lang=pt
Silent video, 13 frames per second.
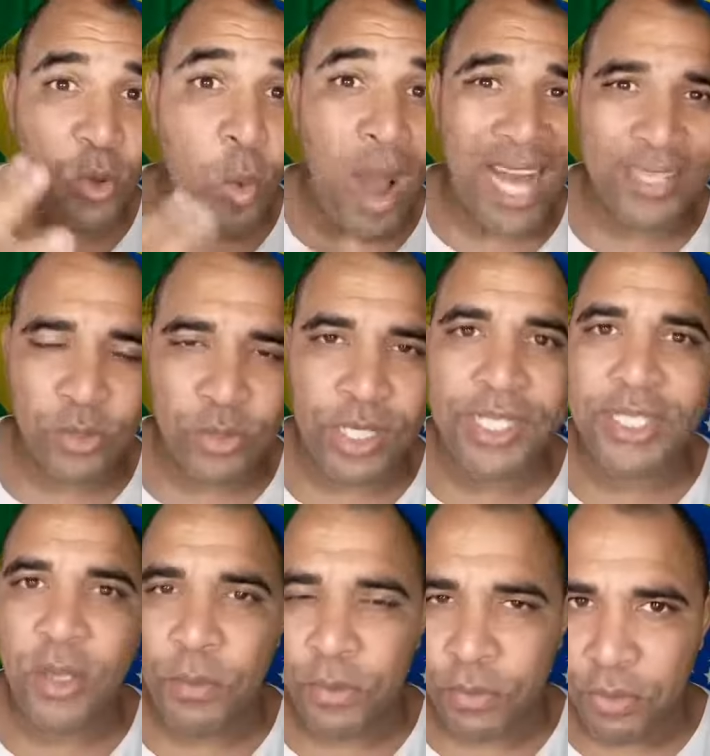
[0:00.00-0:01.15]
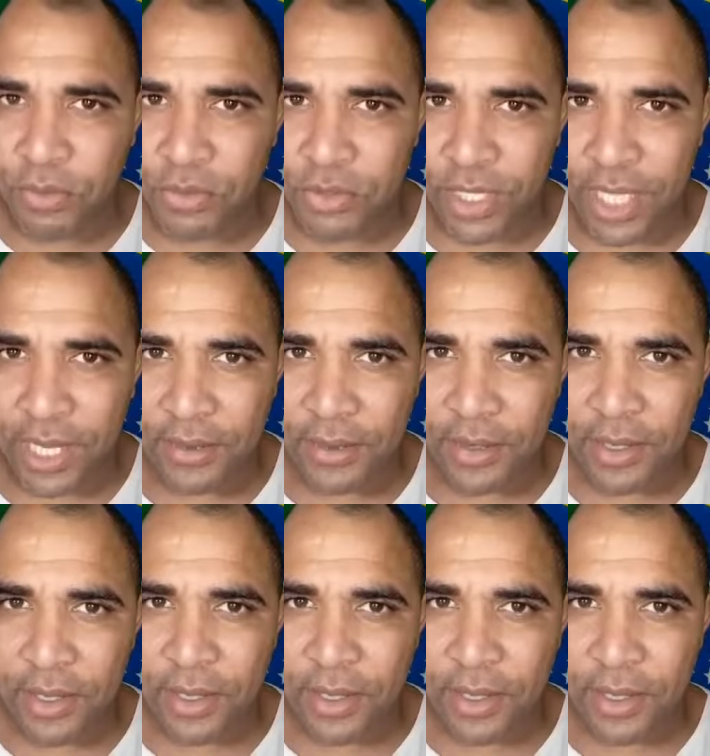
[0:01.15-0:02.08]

engano quatro, que são por Bolsonaro.